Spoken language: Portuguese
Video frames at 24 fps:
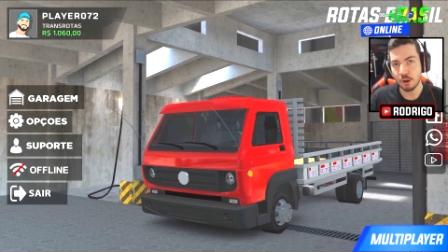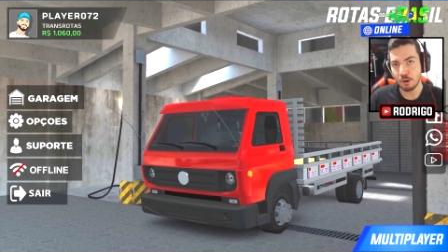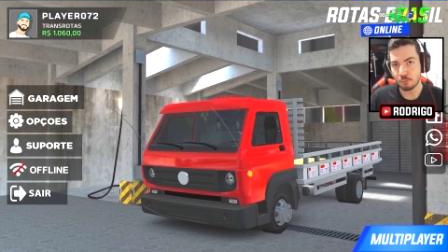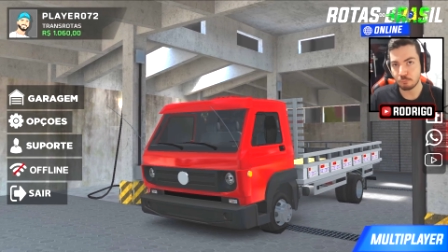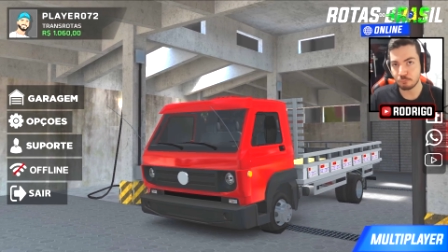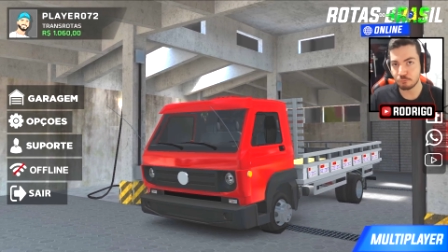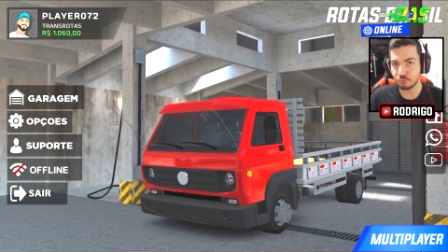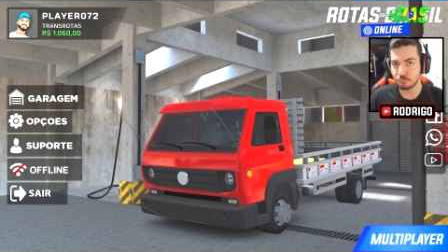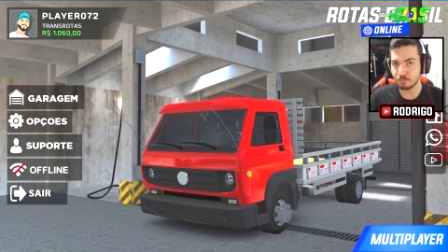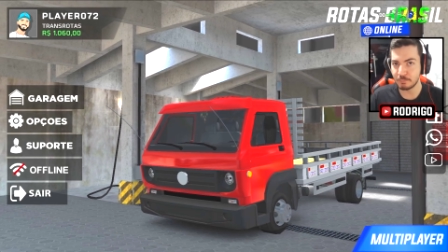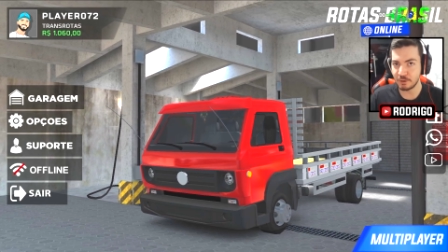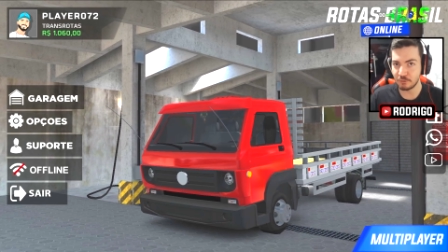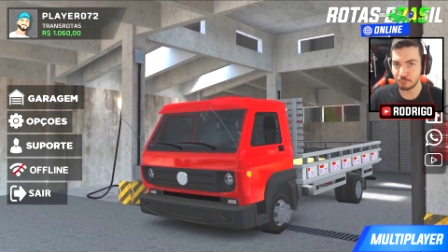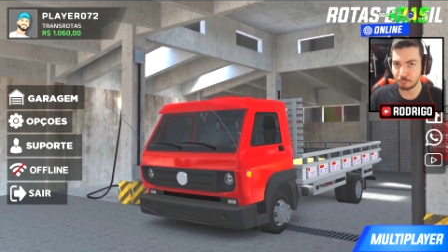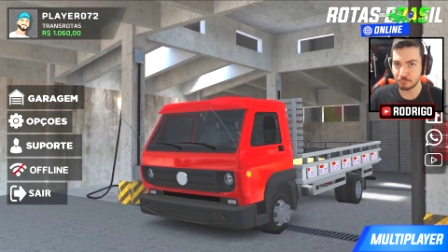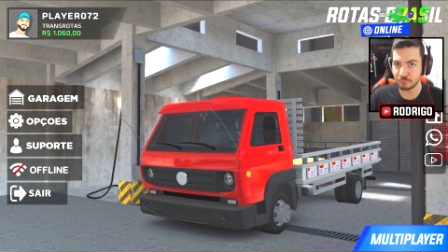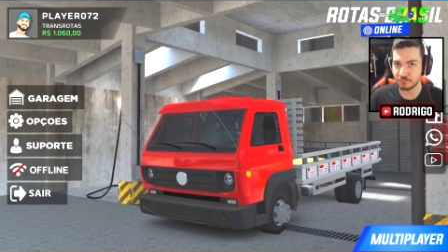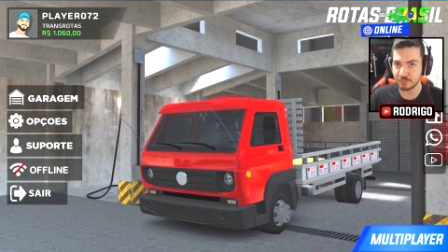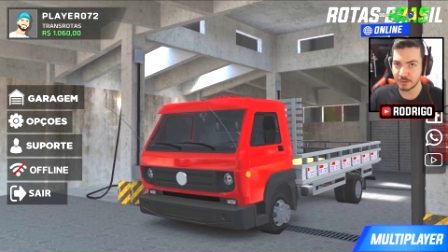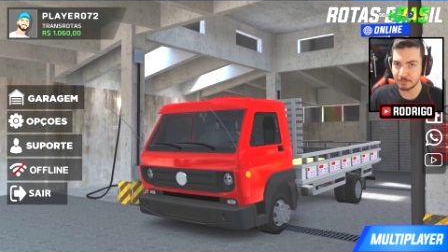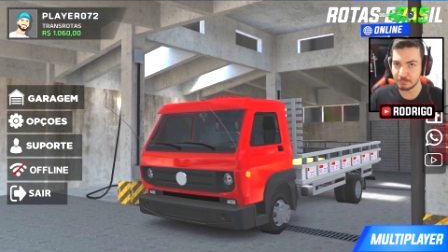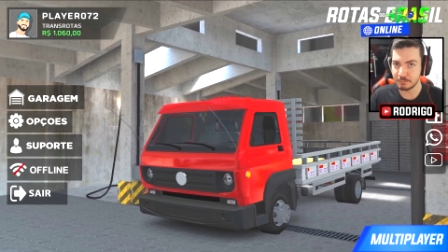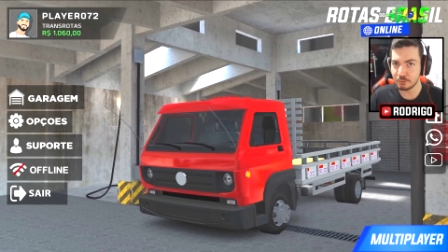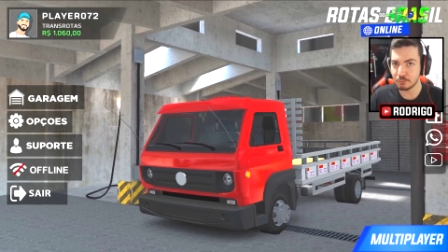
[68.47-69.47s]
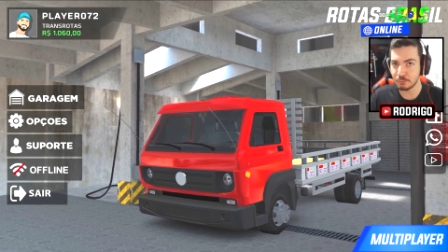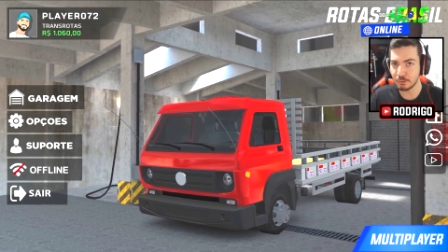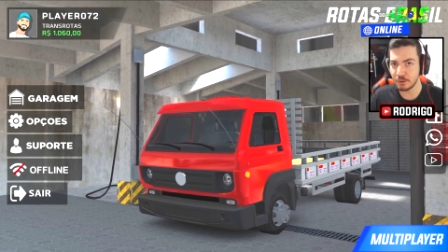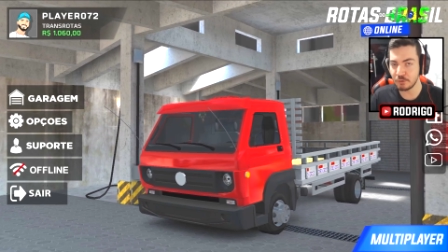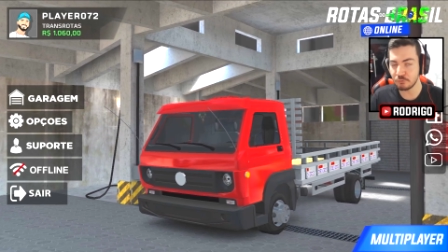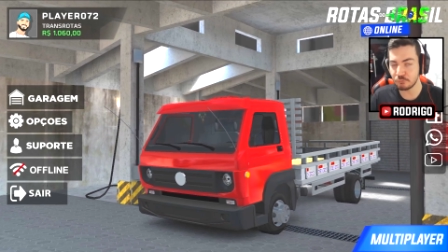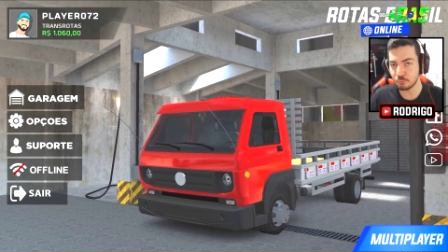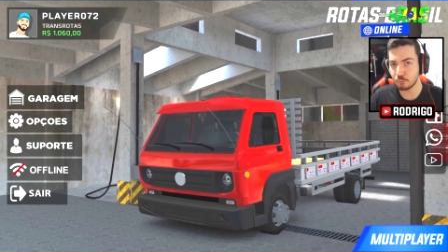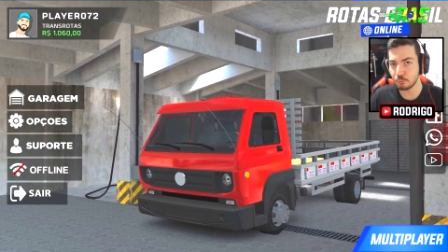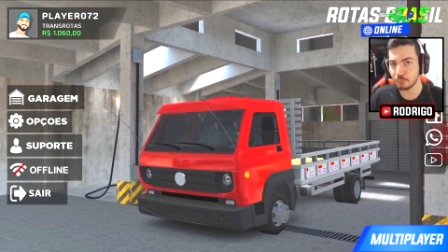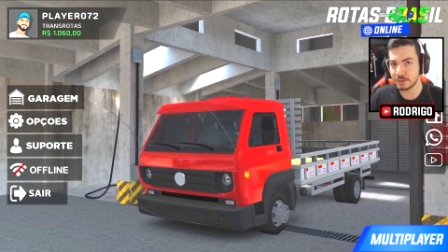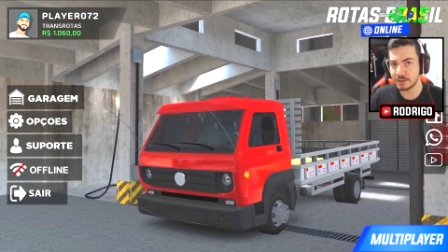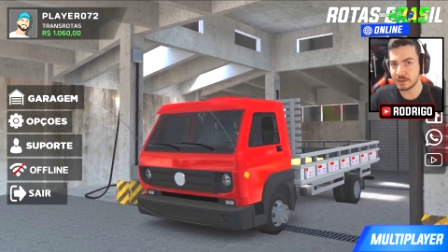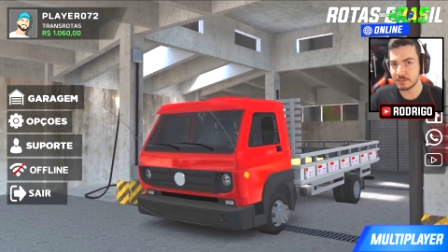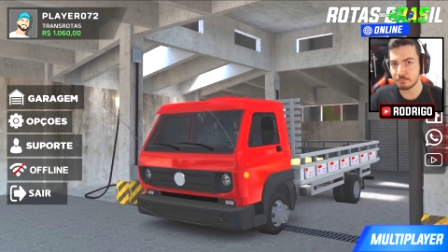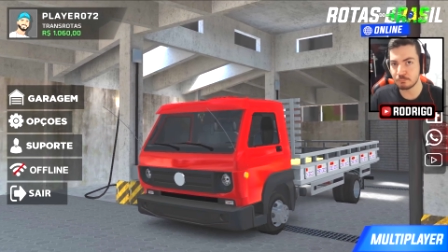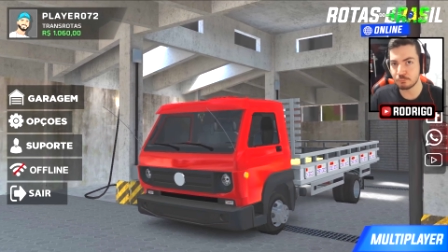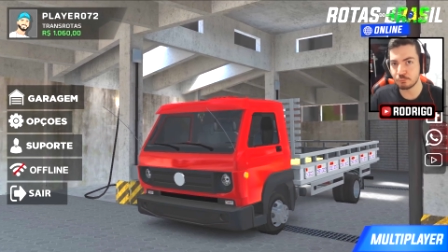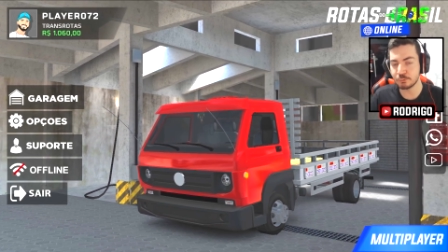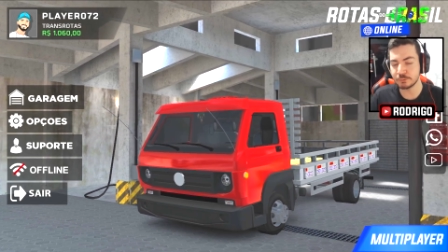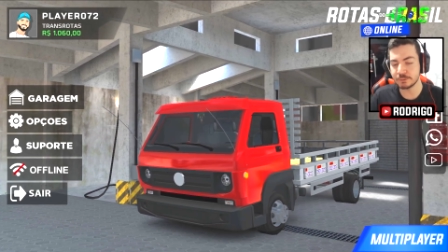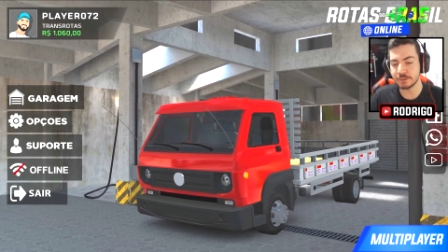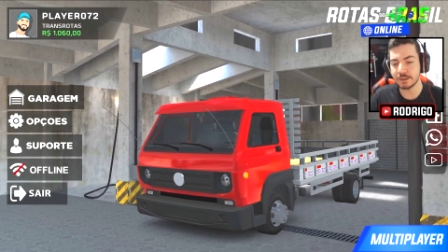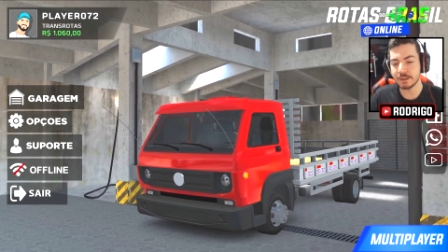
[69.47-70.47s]
os mesmos caminhões, o que
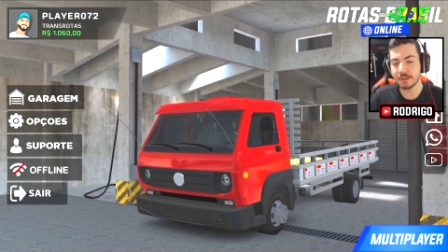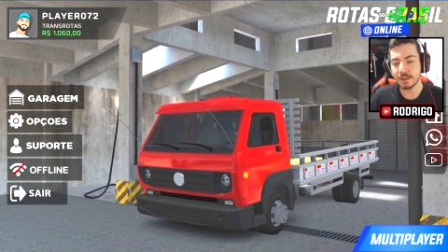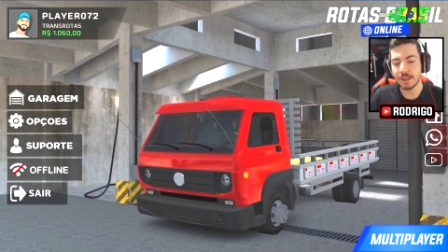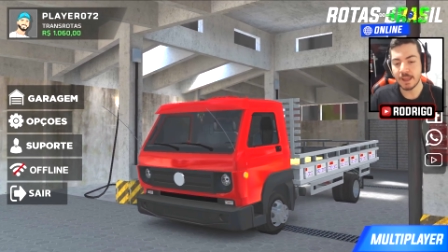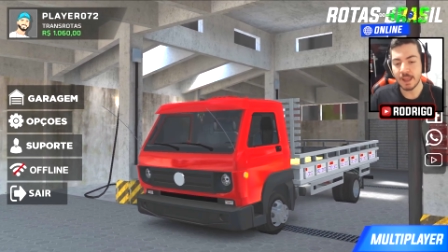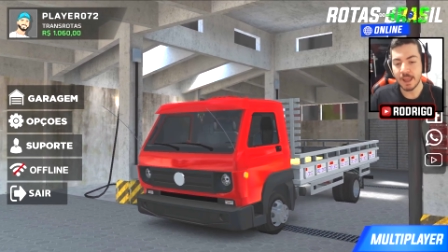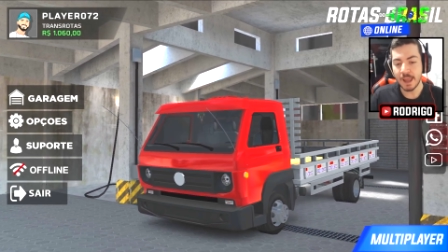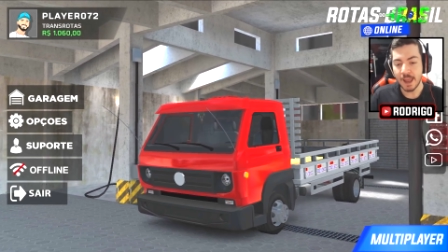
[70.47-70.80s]
muda